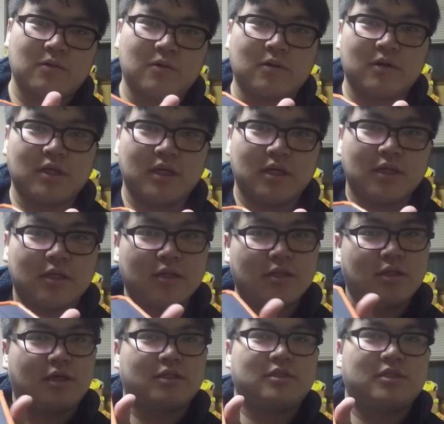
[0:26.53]
ころに
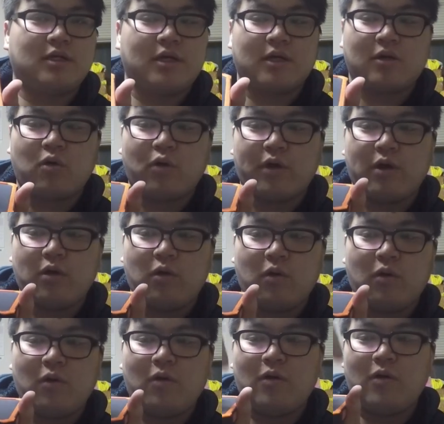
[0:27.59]
出して、これ
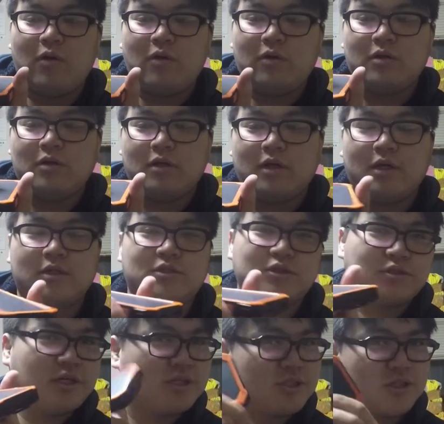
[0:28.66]
を
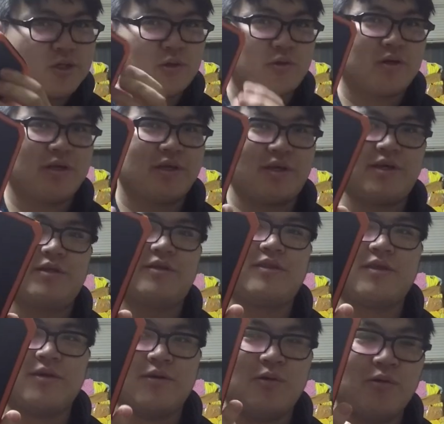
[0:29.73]
充電することができるっ
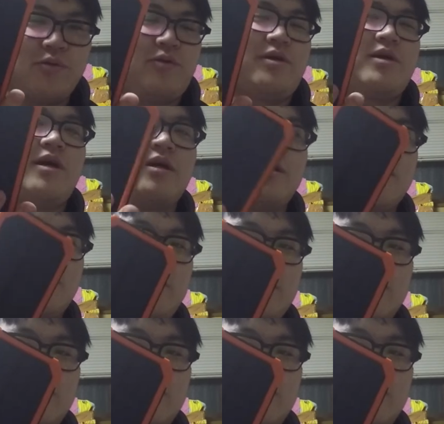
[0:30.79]
ていう本当に画期的